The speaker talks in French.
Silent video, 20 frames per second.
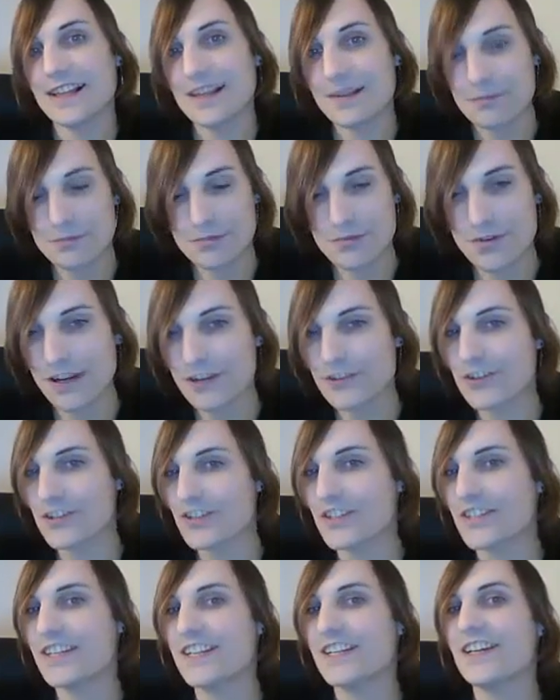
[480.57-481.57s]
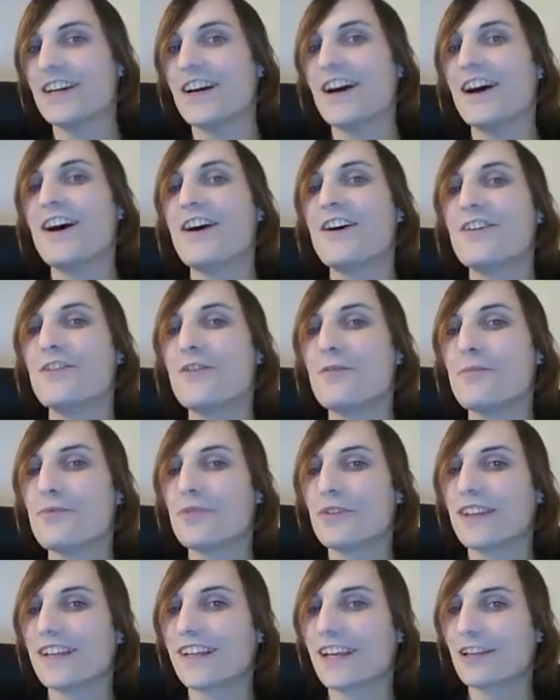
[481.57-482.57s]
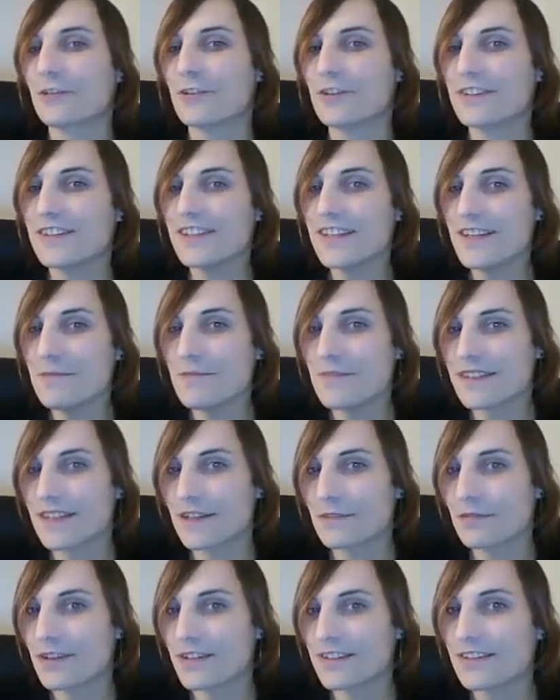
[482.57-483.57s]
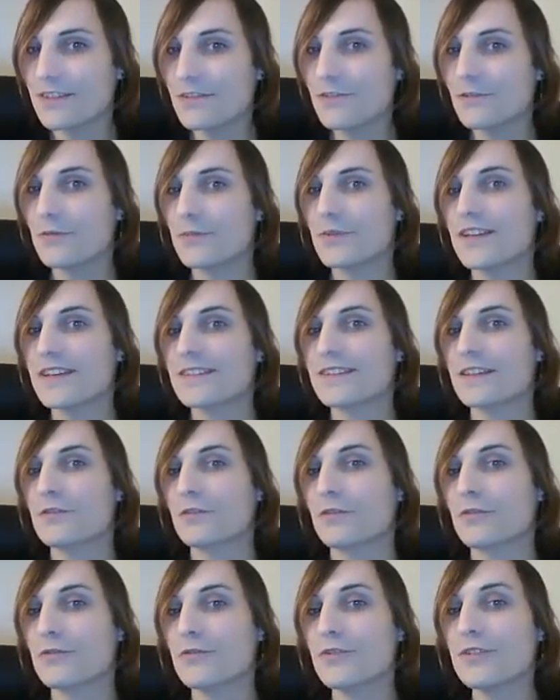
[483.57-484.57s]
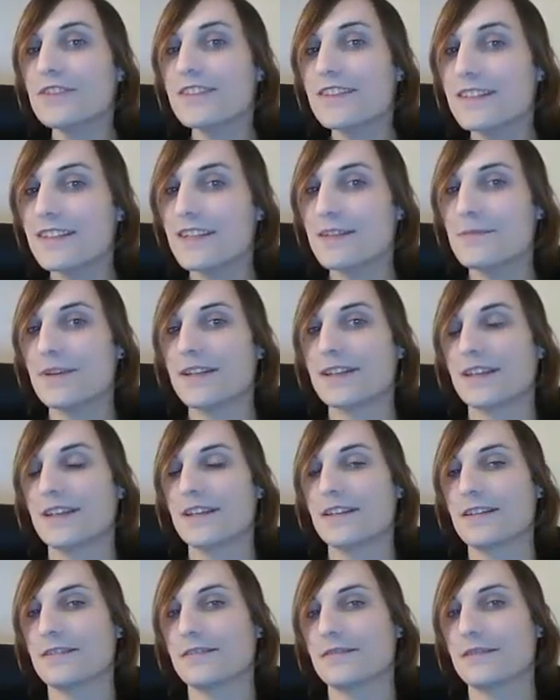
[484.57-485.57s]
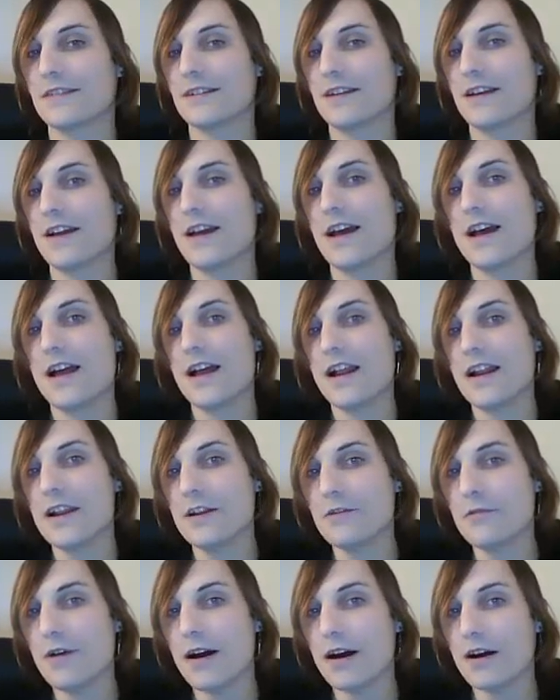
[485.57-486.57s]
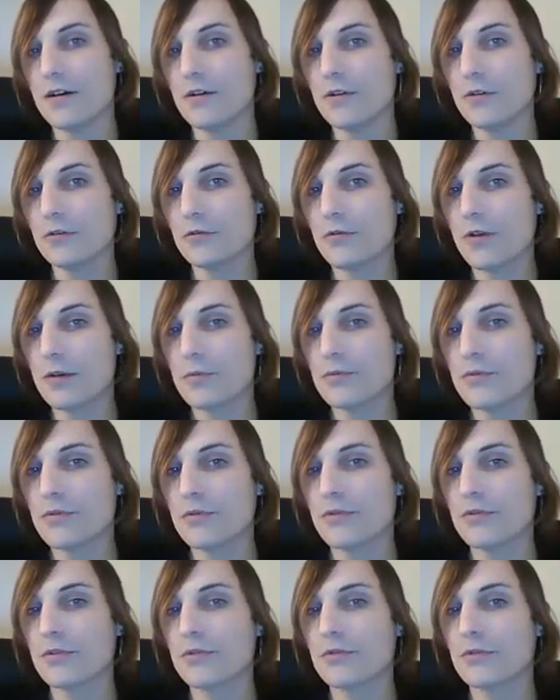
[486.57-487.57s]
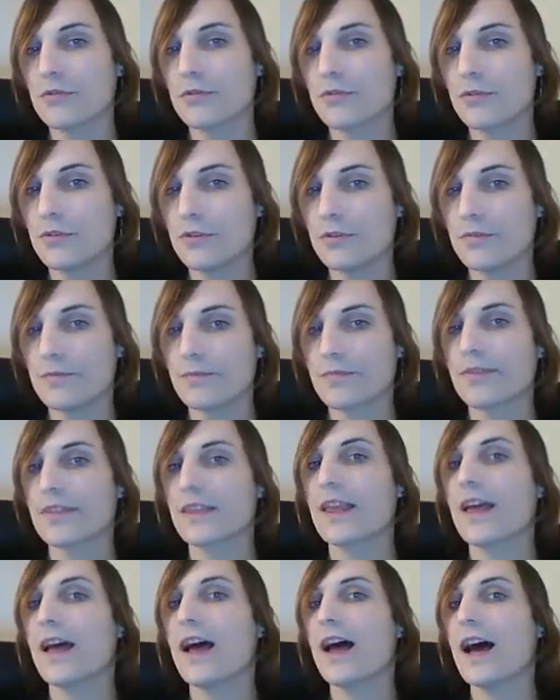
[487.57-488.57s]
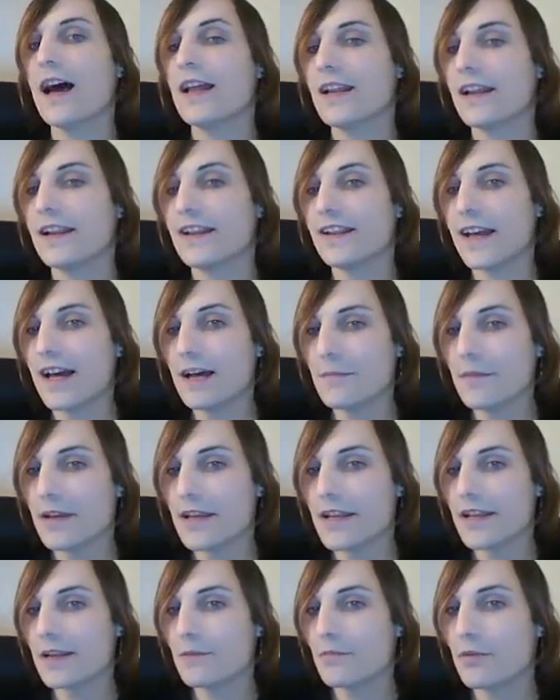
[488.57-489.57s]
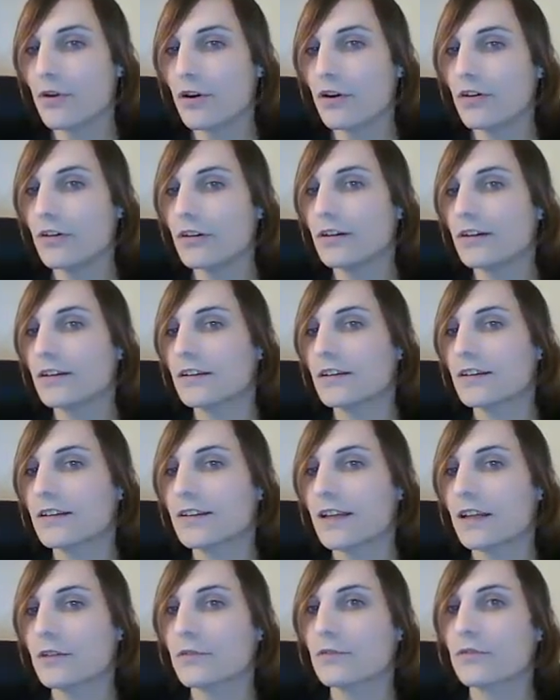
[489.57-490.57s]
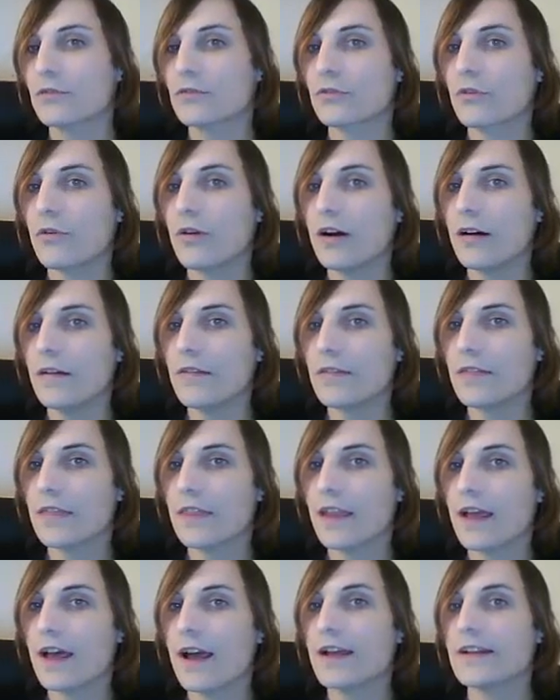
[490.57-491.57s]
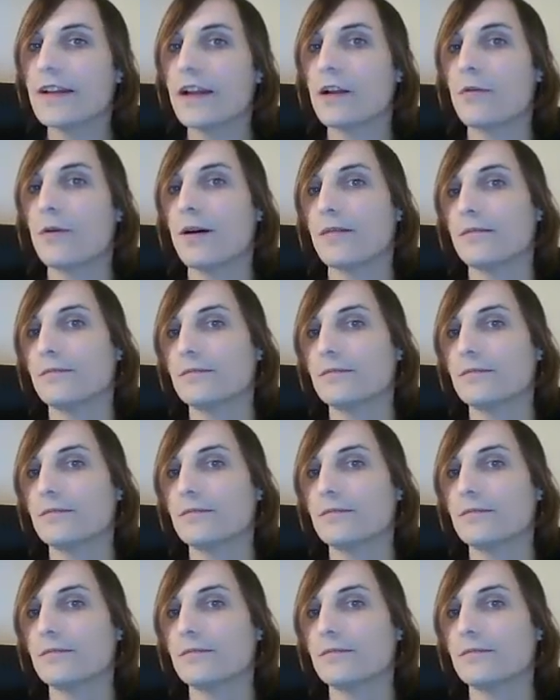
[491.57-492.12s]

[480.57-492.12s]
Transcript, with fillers: Pour échanger euh, le pion D4 aussi, mais cette fois-ci on obtient cette structure dissymétrique. Les noirs ont 3 pions contre 2 à l'aile dame, et les blancs 4 contre 3 à l'aile roi.